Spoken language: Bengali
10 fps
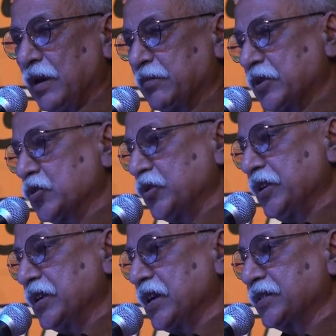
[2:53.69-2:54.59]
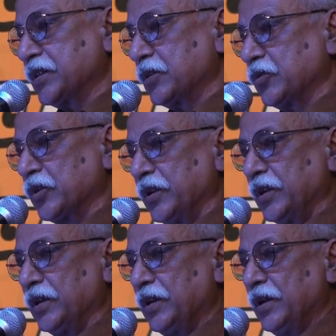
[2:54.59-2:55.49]
আমরা সঠিক কাজটি করি
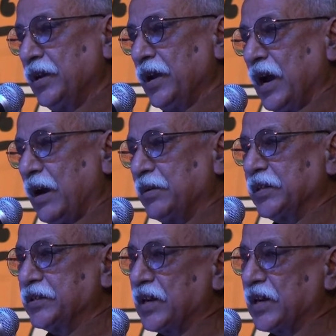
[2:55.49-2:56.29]
আমাদের